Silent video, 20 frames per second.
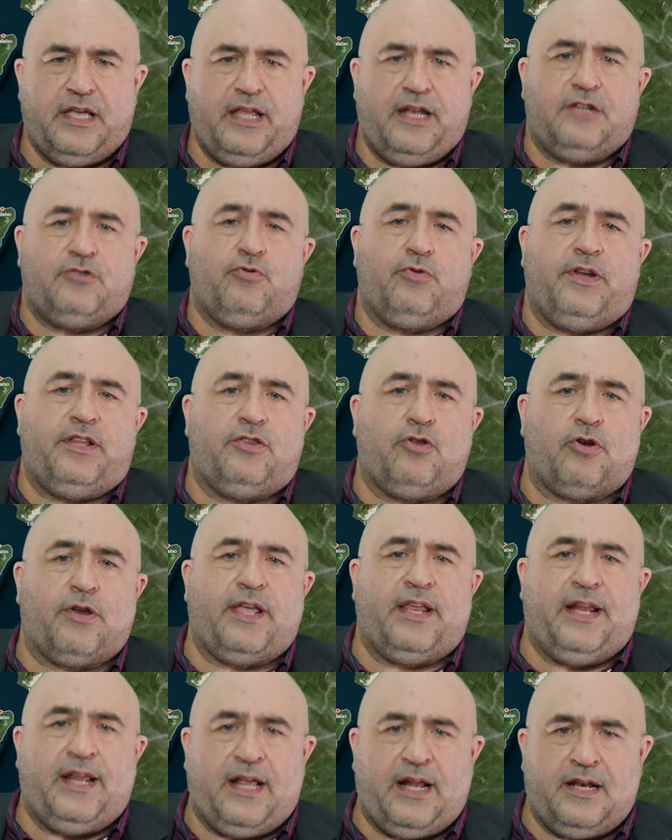era su director
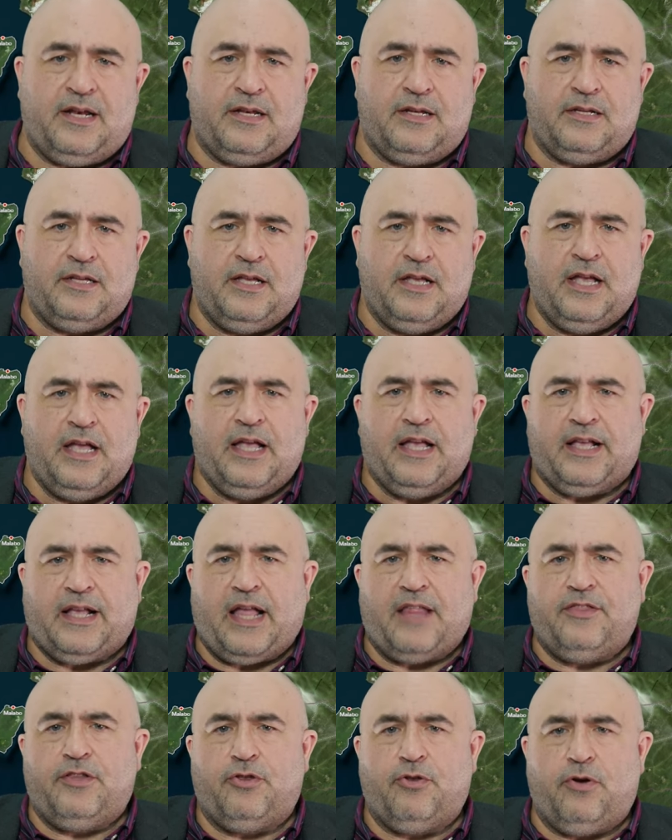general,
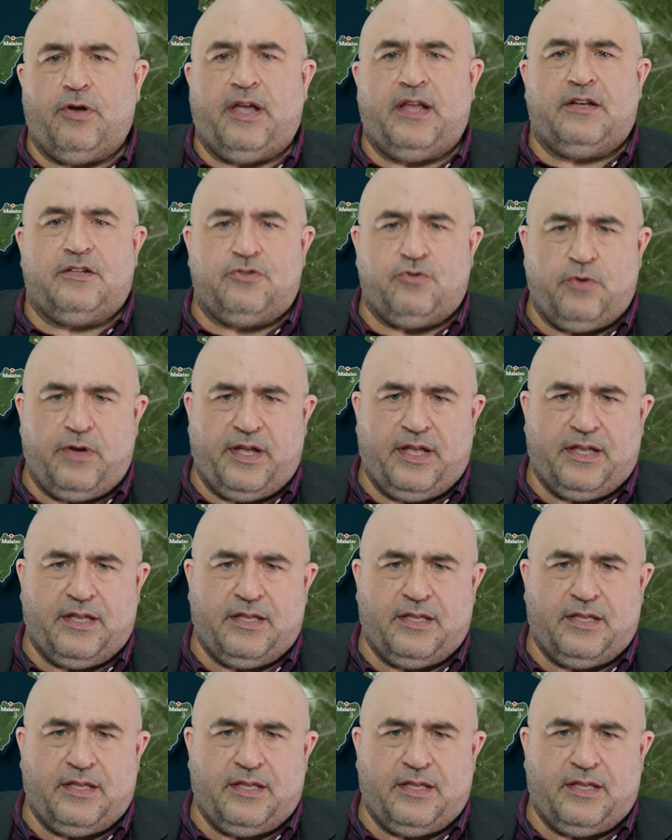Cándido Ensue.